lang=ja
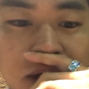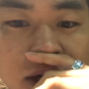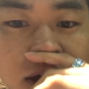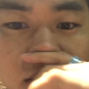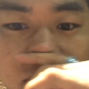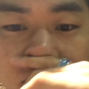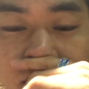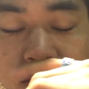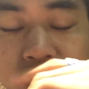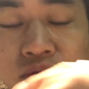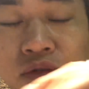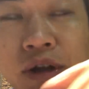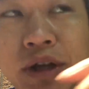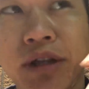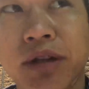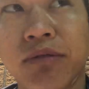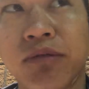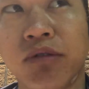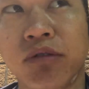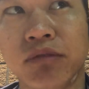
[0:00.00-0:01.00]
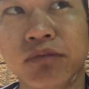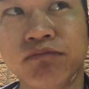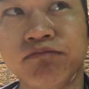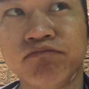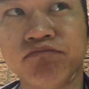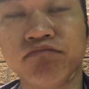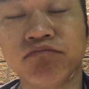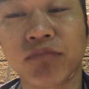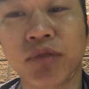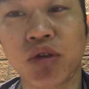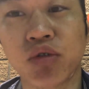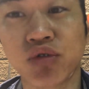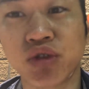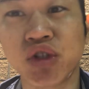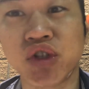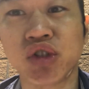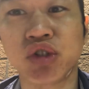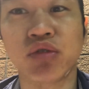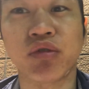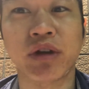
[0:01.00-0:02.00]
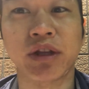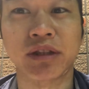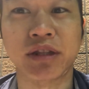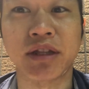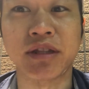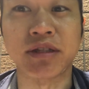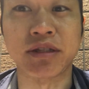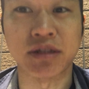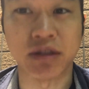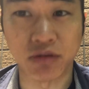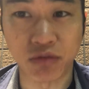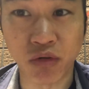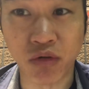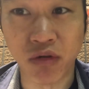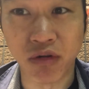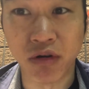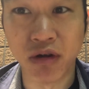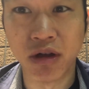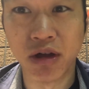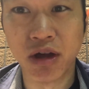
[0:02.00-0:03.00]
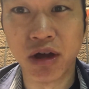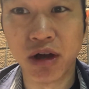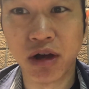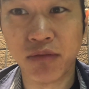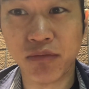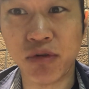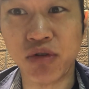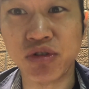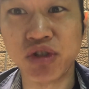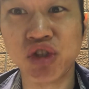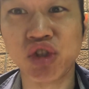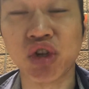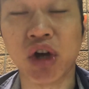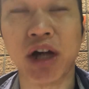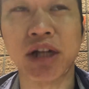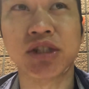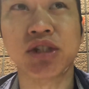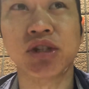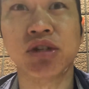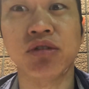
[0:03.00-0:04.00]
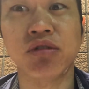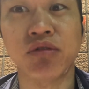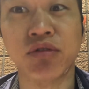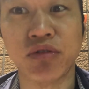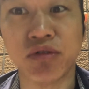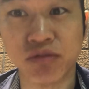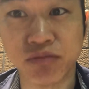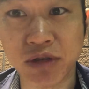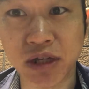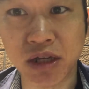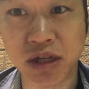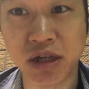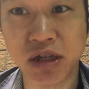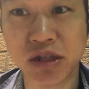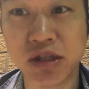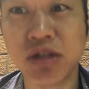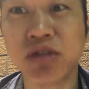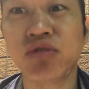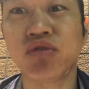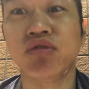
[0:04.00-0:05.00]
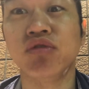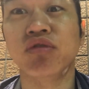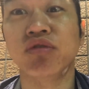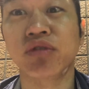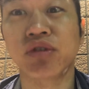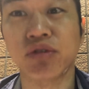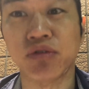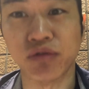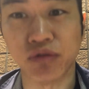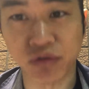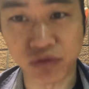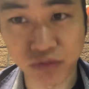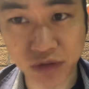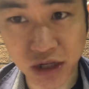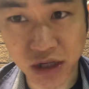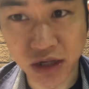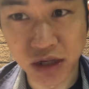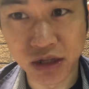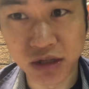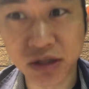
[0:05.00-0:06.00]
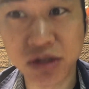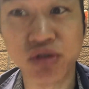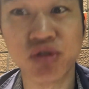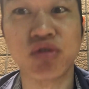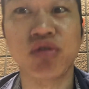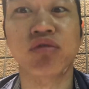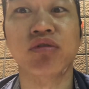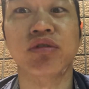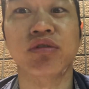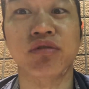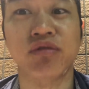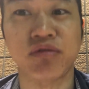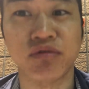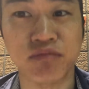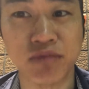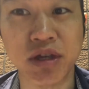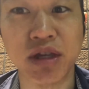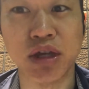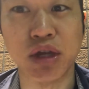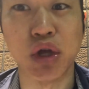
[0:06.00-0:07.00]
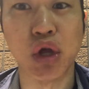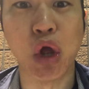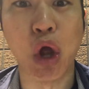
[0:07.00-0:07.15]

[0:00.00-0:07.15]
私この間も個人指導やったんですけどもう28キロの弓24キロの弓24キロの弓